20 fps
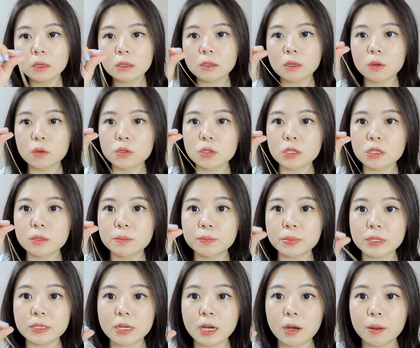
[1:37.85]
都是
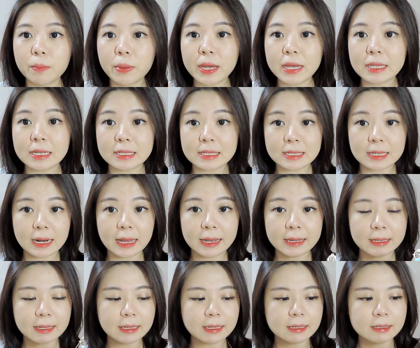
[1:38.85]
比较配得起
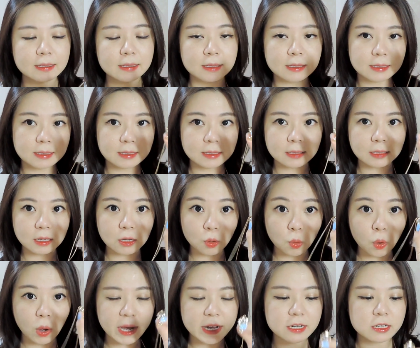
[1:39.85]
来的一个一个
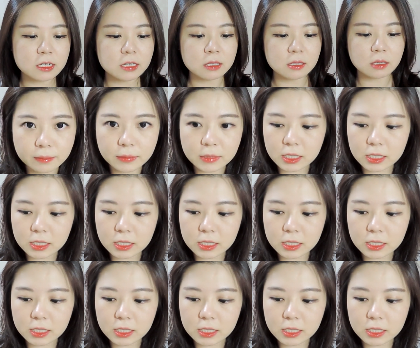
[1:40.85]
款式。